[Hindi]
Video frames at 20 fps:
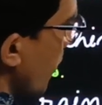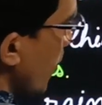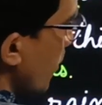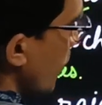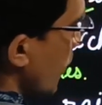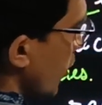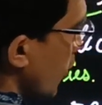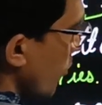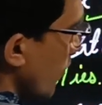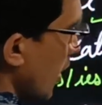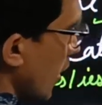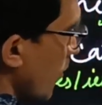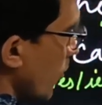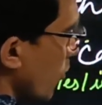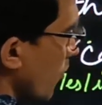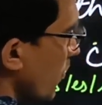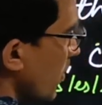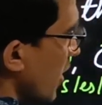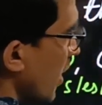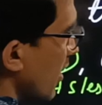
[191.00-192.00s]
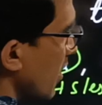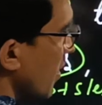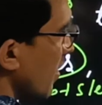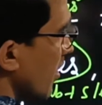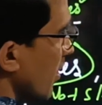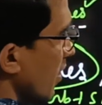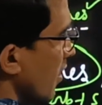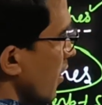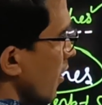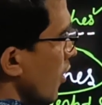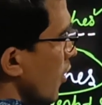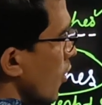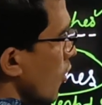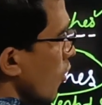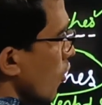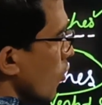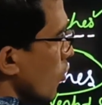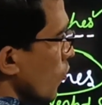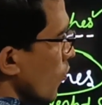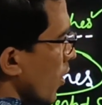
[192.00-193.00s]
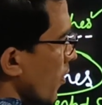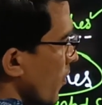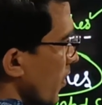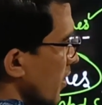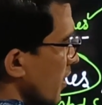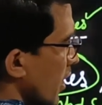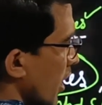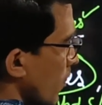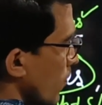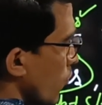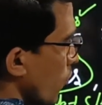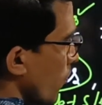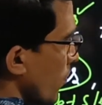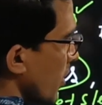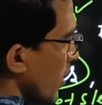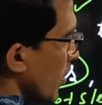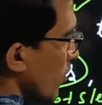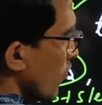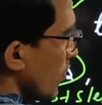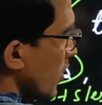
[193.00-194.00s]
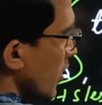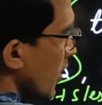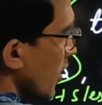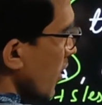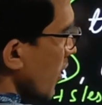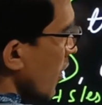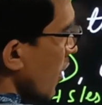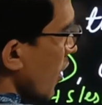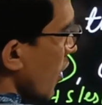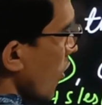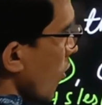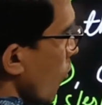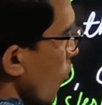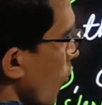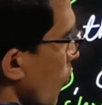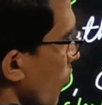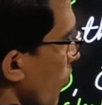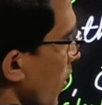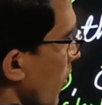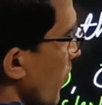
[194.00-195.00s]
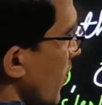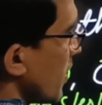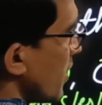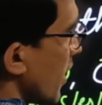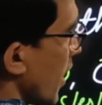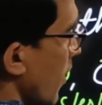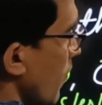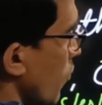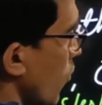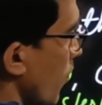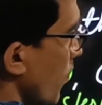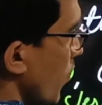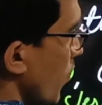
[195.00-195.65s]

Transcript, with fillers: के अफर्मेटिव में हेल्पिंग नहीं आती है तो वर्ब की थर्ड फॉर्म भी यही होती है और वर्ब की सेकंड